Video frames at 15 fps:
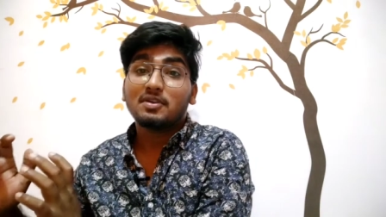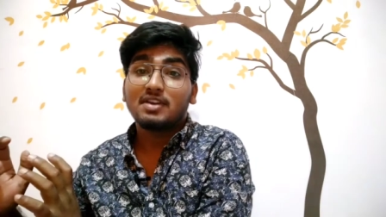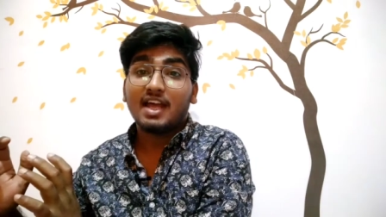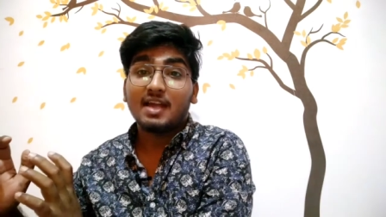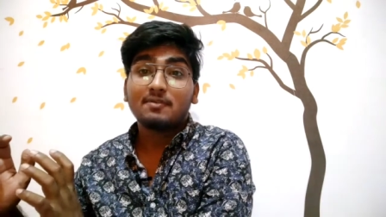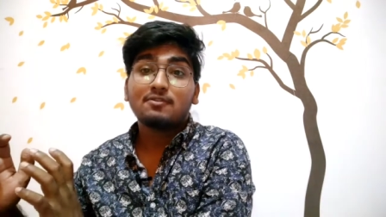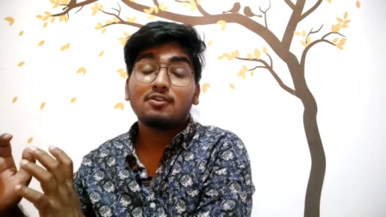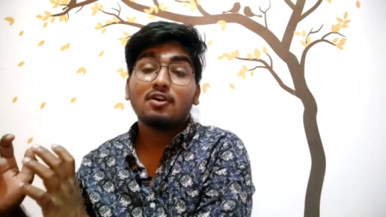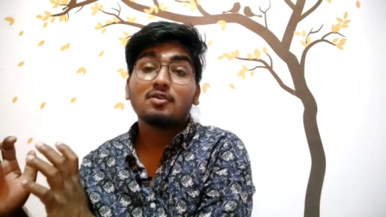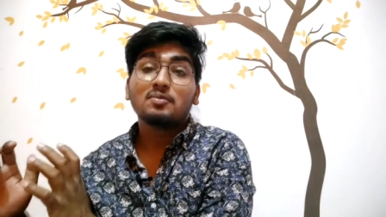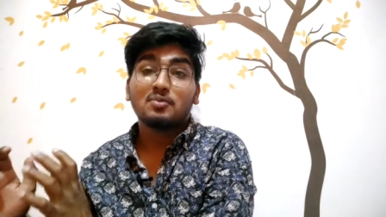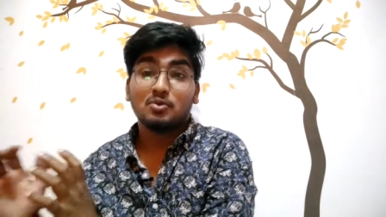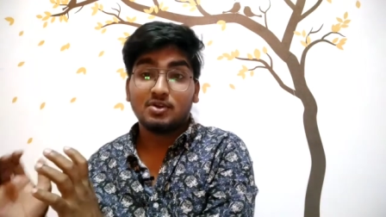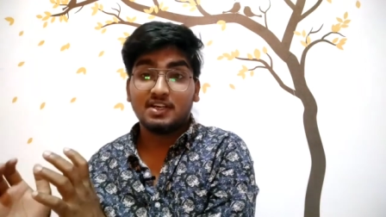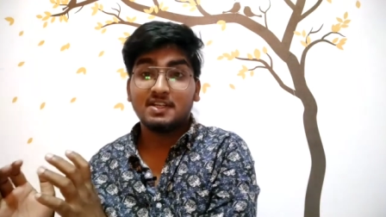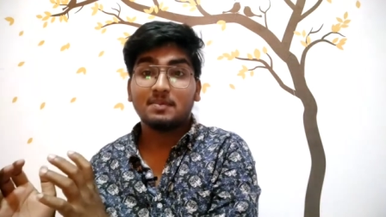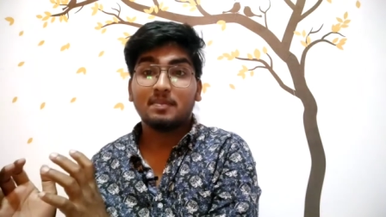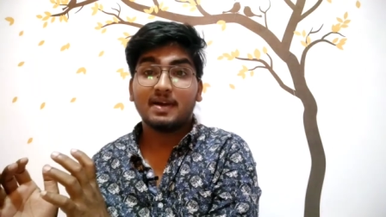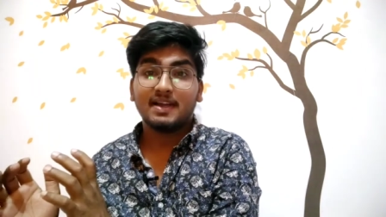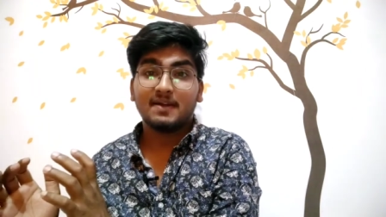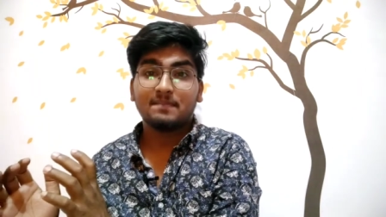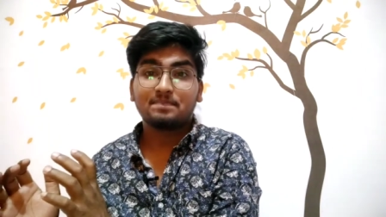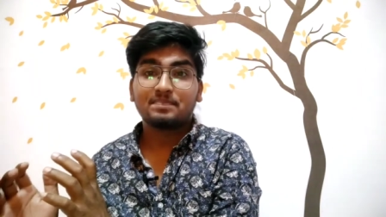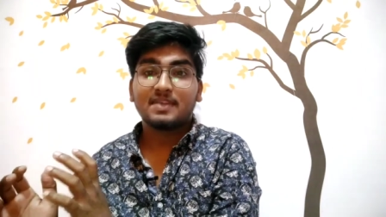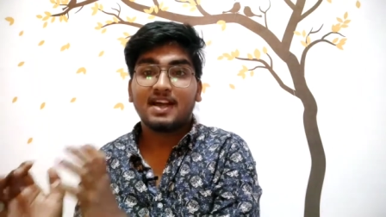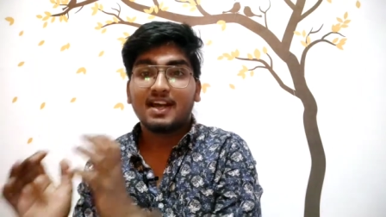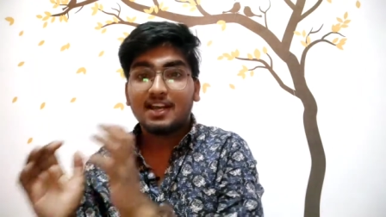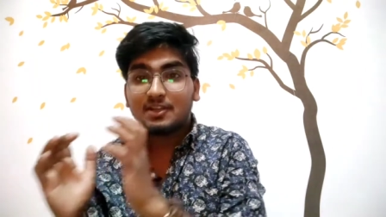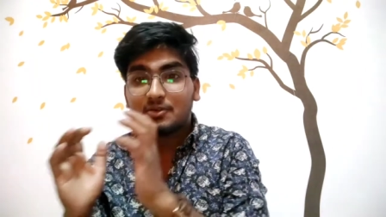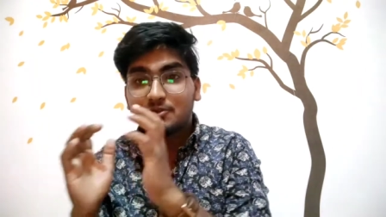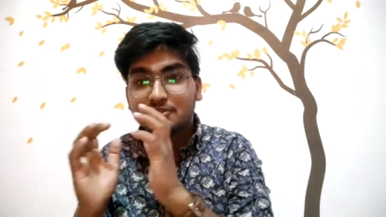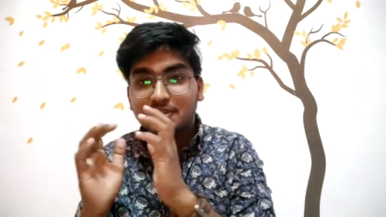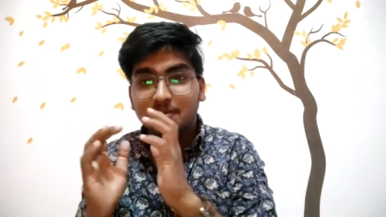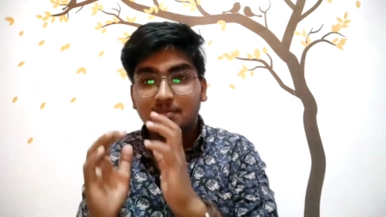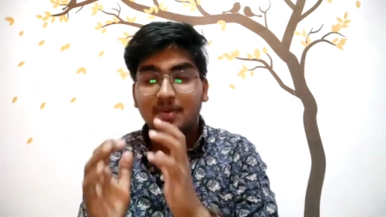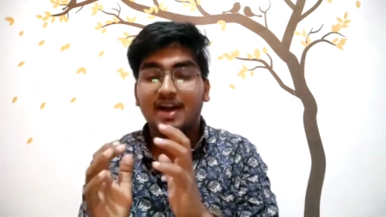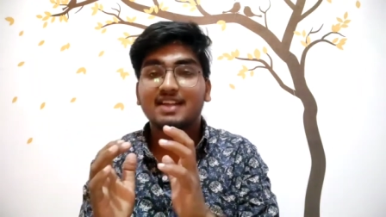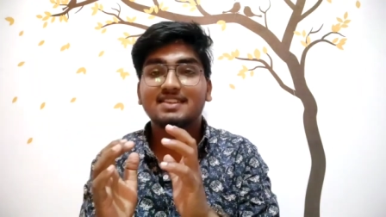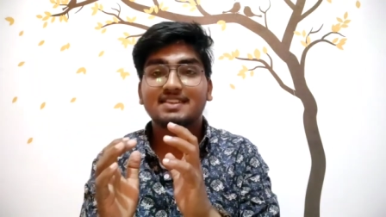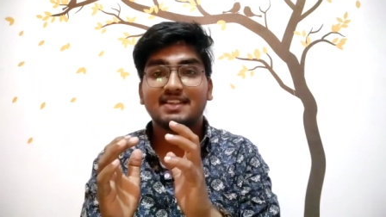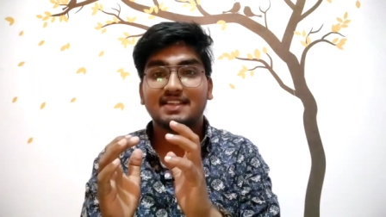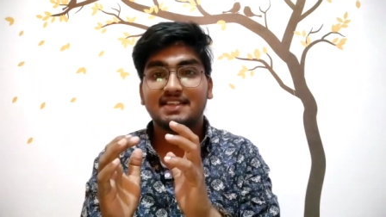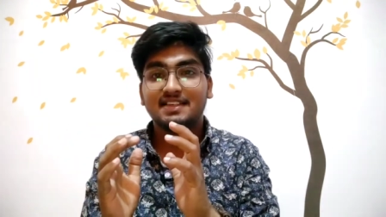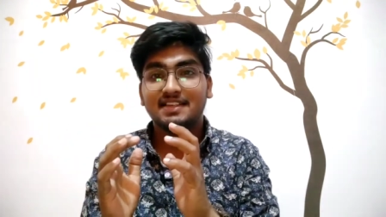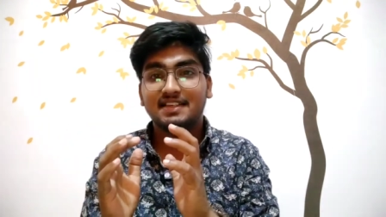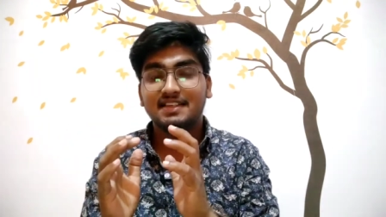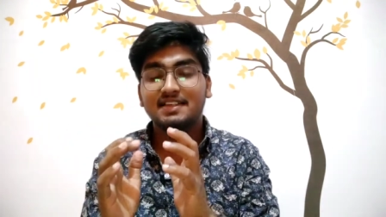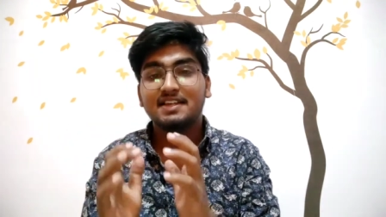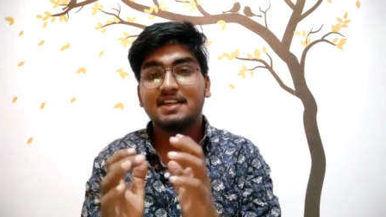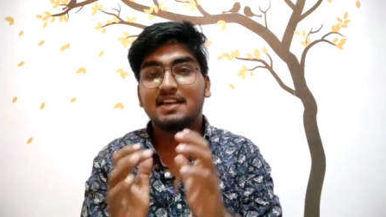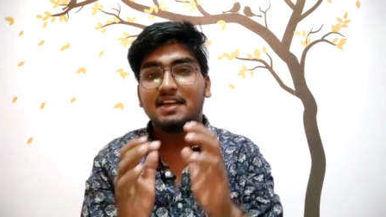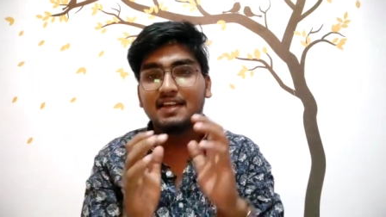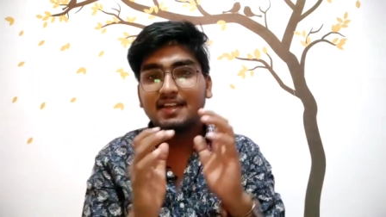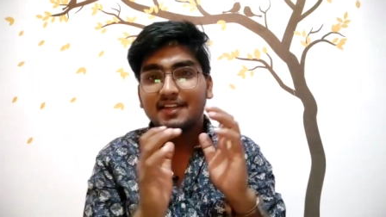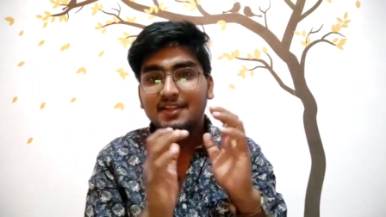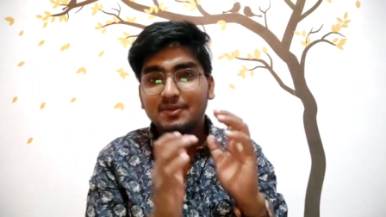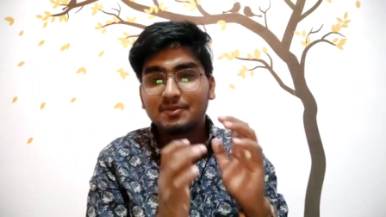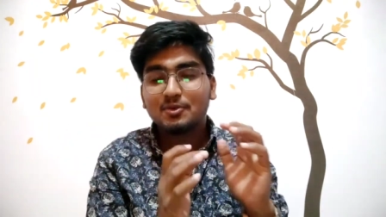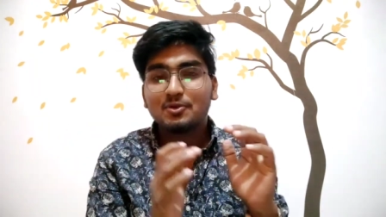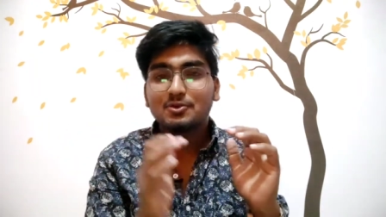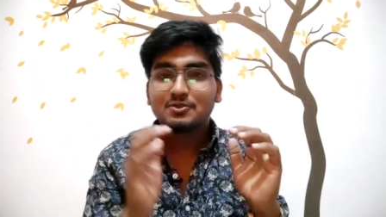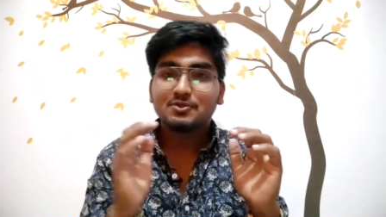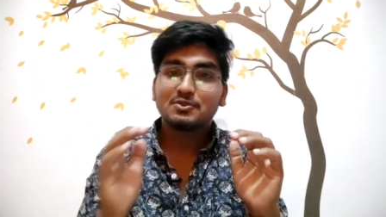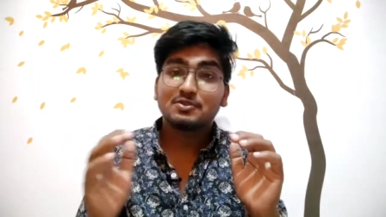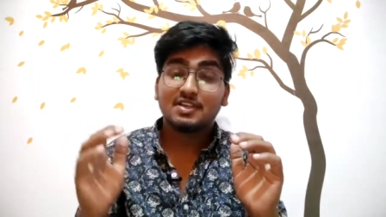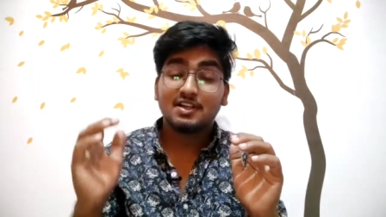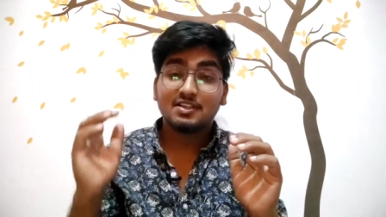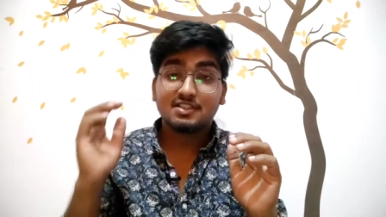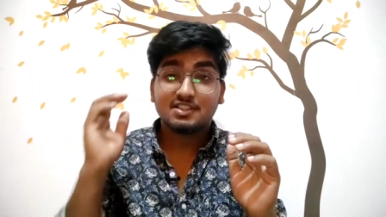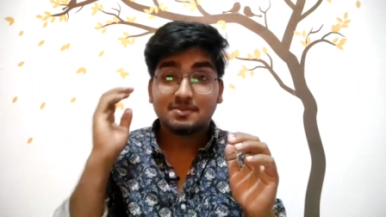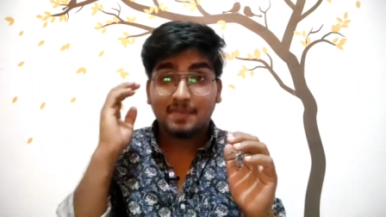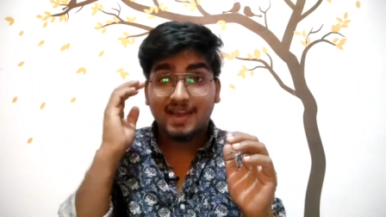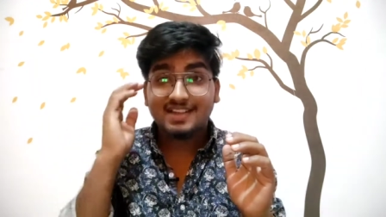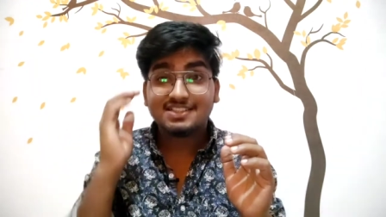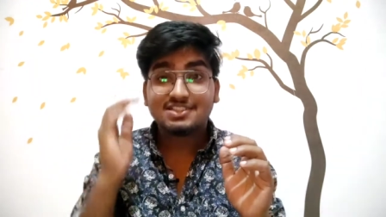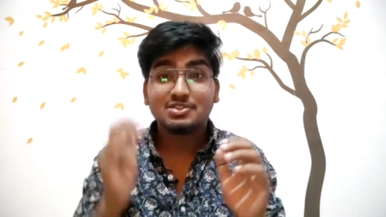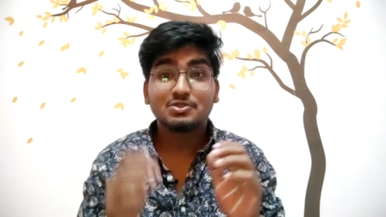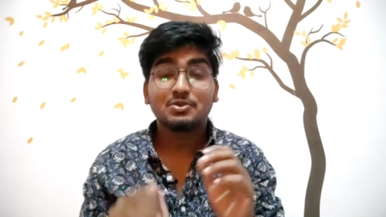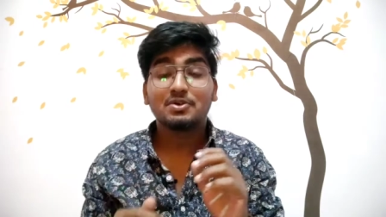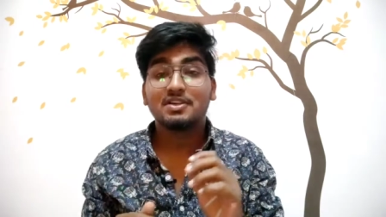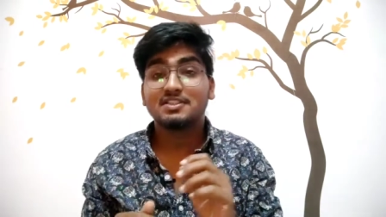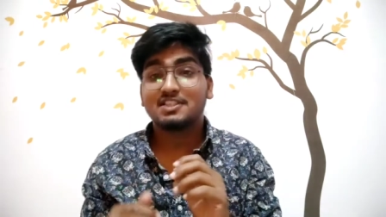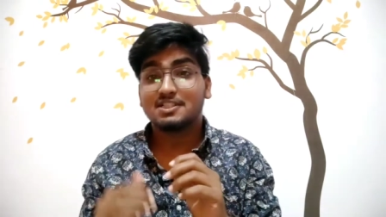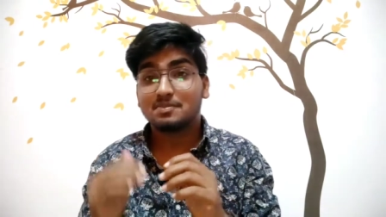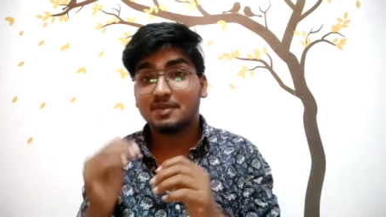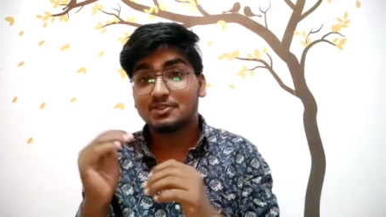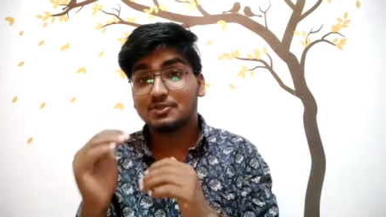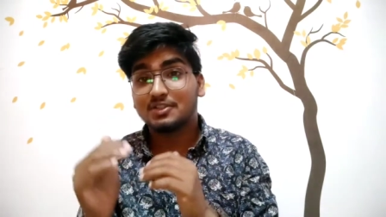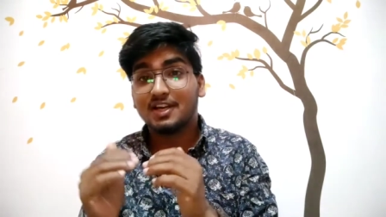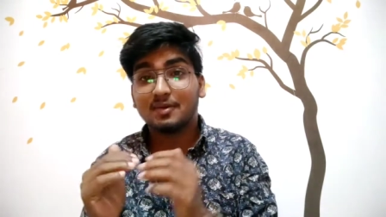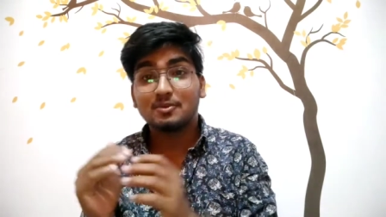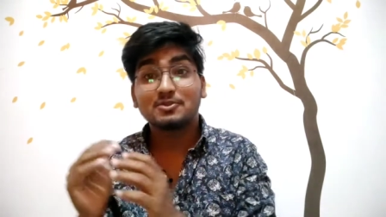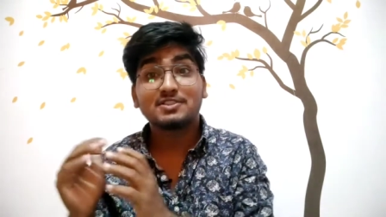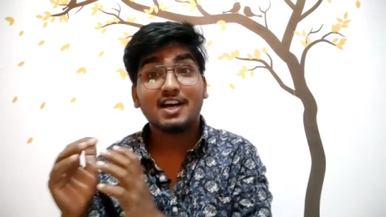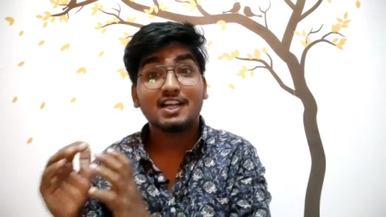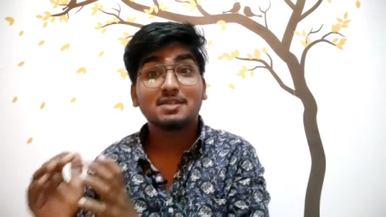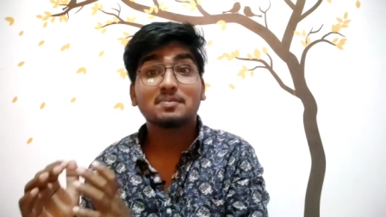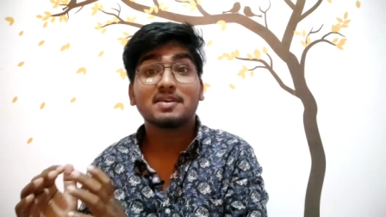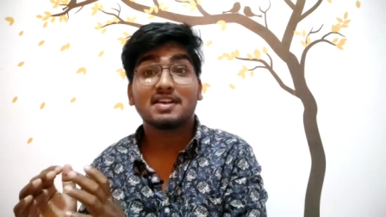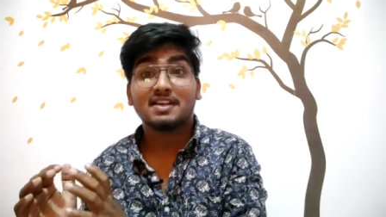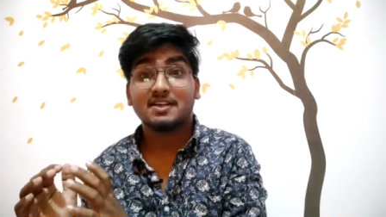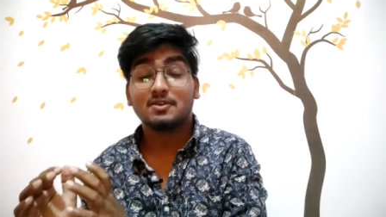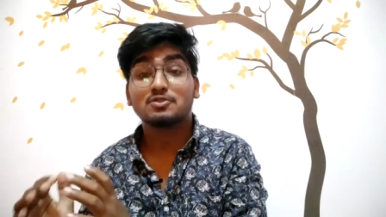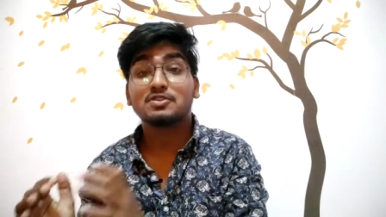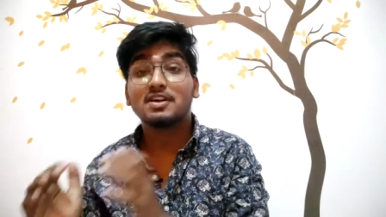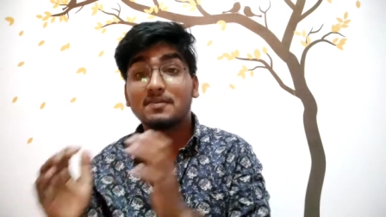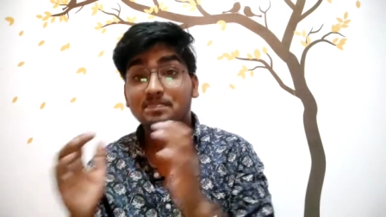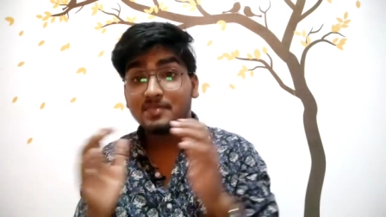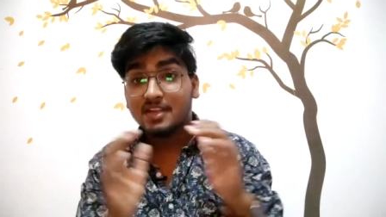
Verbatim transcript: लाइफ लॉन्ग भूल नहीं पाया हालांकि उसने बात नहीं की लेकिन वो उसका स्पैक्स जो है चश्मा जो था वो साथ में रखे उसका